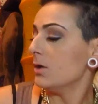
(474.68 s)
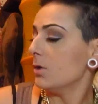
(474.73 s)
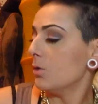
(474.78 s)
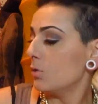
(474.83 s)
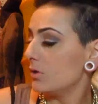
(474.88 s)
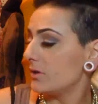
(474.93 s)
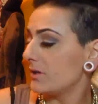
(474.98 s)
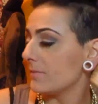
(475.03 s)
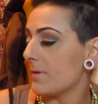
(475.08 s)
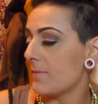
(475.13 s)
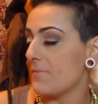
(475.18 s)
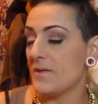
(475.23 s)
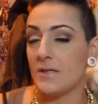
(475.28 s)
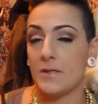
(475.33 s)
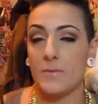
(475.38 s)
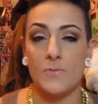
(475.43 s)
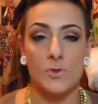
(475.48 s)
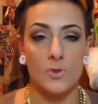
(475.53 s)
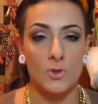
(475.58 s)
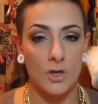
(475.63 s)

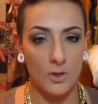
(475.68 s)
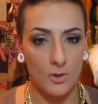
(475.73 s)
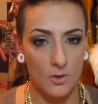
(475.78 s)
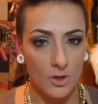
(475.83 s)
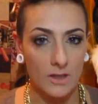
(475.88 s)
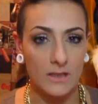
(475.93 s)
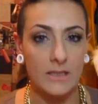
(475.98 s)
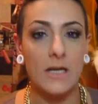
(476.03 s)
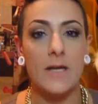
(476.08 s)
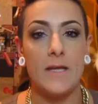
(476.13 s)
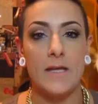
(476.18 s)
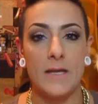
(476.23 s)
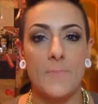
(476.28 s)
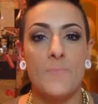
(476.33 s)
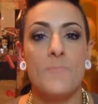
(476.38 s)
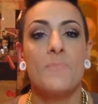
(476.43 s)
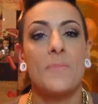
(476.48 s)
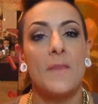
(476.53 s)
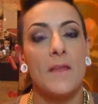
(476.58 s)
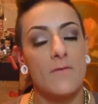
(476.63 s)
Ultimamente mi sono accorta che
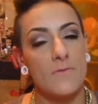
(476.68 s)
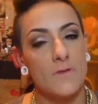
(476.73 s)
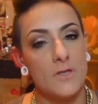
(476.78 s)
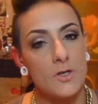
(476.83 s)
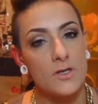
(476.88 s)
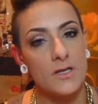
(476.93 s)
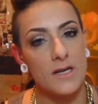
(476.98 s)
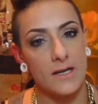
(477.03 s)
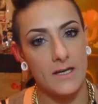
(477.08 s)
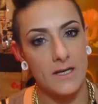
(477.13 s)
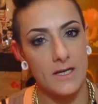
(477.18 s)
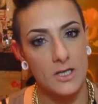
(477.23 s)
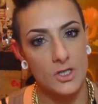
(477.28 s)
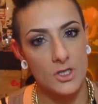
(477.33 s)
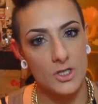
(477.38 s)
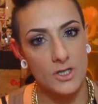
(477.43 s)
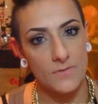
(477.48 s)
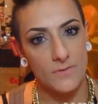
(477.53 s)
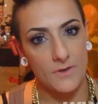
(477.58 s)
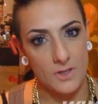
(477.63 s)
video
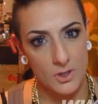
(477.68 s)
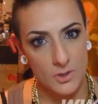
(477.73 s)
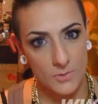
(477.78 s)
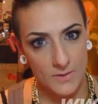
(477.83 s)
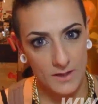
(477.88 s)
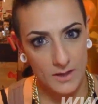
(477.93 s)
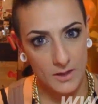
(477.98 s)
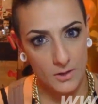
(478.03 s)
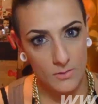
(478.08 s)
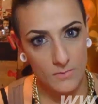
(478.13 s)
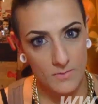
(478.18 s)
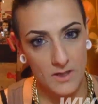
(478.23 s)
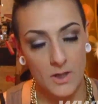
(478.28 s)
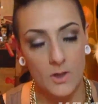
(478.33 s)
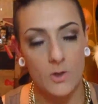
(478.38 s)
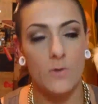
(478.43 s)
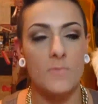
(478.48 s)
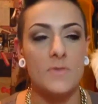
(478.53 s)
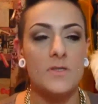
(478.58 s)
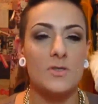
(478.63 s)
chiacchiericci ne faccio parecchio
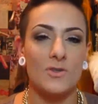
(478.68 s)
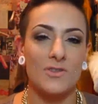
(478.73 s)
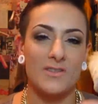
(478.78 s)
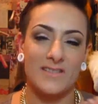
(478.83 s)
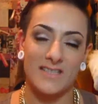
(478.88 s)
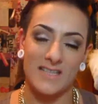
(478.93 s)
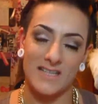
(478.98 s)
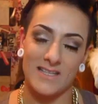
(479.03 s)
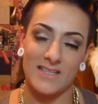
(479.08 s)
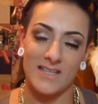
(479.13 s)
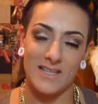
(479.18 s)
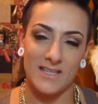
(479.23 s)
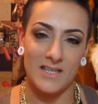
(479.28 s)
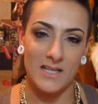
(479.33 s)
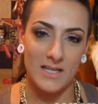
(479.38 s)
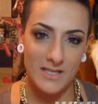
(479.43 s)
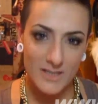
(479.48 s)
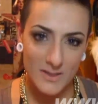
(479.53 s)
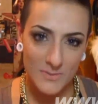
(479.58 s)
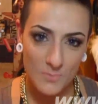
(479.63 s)
meno, mi sono stati dati
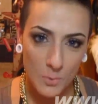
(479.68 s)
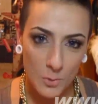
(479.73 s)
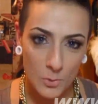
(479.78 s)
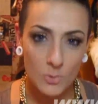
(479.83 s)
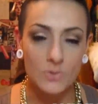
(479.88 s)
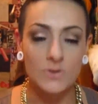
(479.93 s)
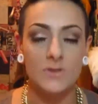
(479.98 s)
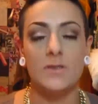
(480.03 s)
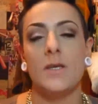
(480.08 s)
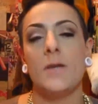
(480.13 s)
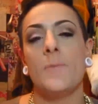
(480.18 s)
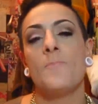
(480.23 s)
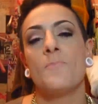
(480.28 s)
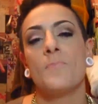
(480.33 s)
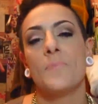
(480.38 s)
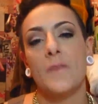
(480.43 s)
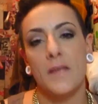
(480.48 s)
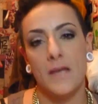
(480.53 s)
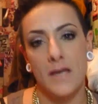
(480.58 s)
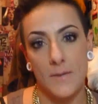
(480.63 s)
degli spunti
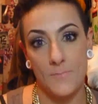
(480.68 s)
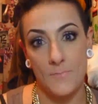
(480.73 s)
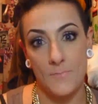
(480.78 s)
che